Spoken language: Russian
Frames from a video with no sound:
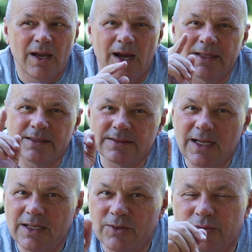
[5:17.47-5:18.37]
Они
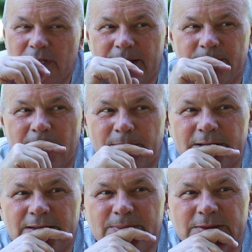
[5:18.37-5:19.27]
знали, куда им
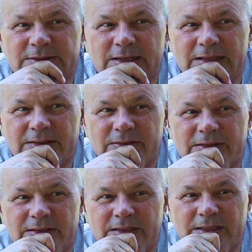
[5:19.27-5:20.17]
необходимо
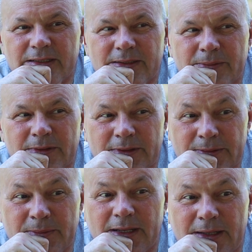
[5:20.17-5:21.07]
следовать, и они
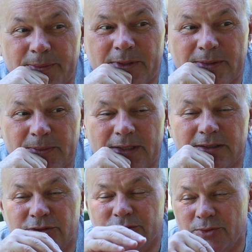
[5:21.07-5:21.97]
имели
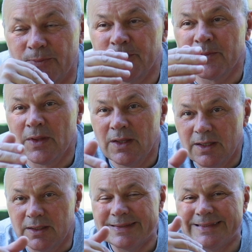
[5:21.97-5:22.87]
понимание, что
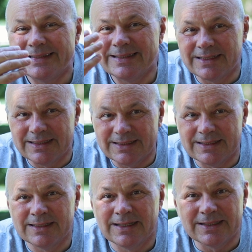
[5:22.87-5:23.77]

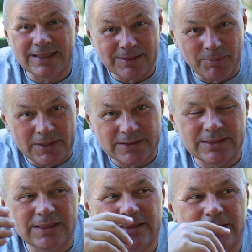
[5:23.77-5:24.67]
Э, надо
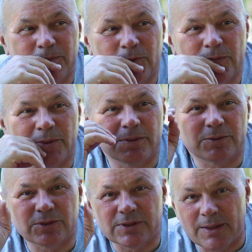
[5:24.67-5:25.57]
пройти этот путь,
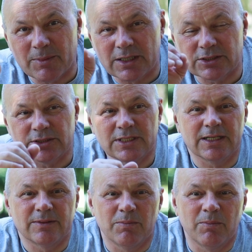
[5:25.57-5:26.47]
потому что там их ожидает